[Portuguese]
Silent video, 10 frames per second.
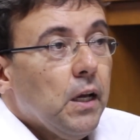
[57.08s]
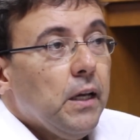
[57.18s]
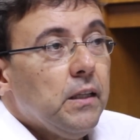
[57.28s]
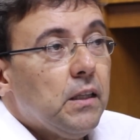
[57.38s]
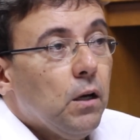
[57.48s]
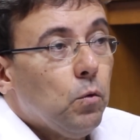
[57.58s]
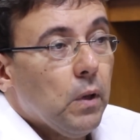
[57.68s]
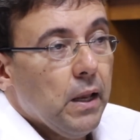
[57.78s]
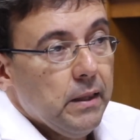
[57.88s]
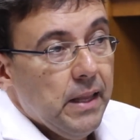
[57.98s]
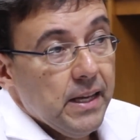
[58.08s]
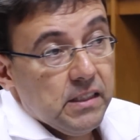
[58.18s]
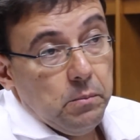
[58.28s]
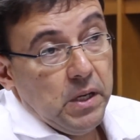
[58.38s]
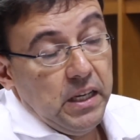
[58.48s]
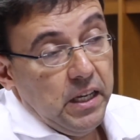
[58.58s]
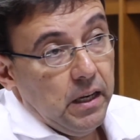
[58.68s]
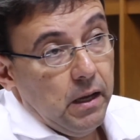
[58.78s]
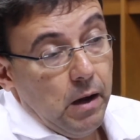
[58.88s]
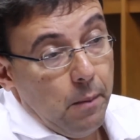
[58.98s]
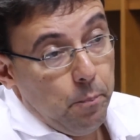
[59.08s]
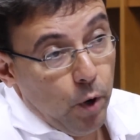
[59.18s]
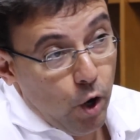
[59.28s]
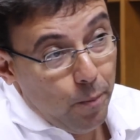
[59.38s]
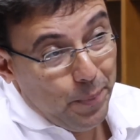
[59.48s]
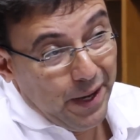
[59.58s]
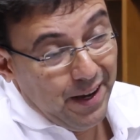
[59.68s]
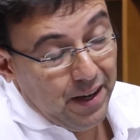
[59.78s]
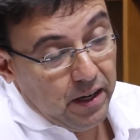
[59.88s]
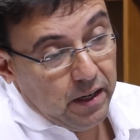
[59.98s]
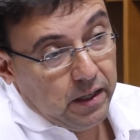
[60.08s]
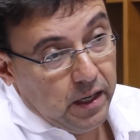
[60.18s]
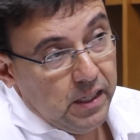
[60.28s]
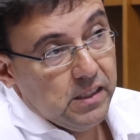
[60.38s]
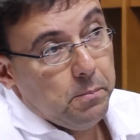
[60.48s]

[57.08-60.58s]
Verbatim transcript: Então, dessa maneira, a própria crise